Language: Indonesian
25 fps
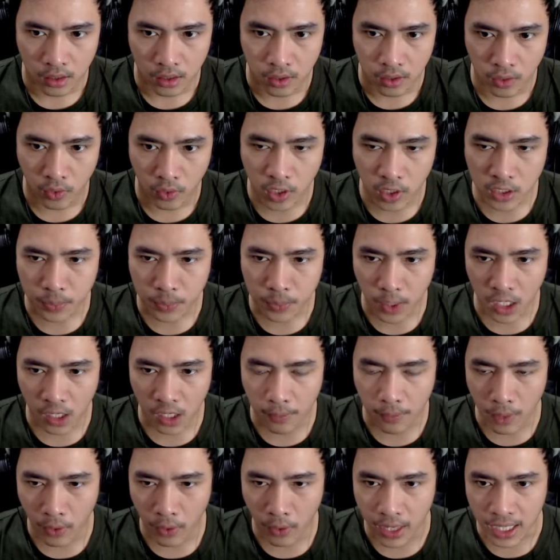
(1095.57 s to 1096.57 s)
Kok harus pergi ke
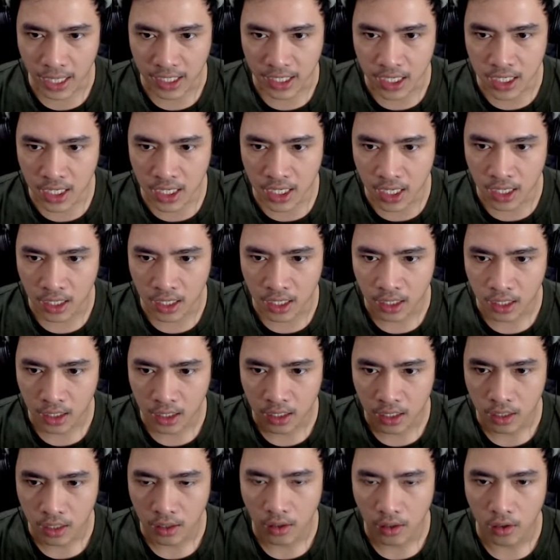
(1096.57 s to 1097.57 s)
bawah lagi nih?
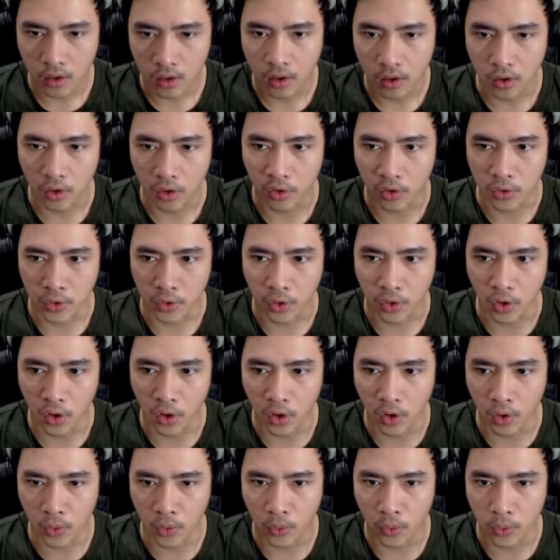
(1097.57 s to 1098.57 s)
Oh
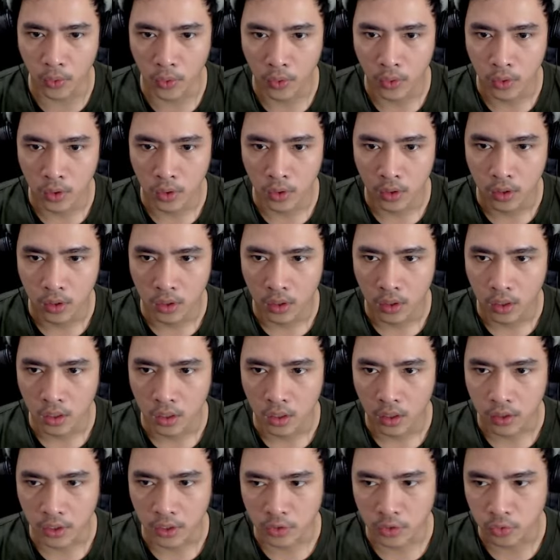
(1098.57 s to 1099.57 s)
no.
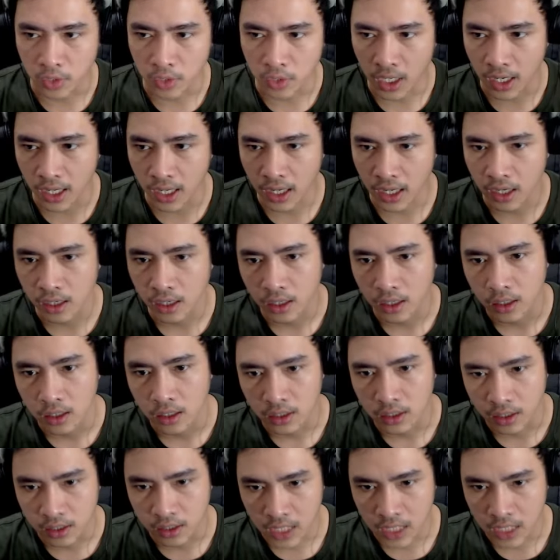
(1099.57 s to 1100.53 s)
Ya sudahlah. Kita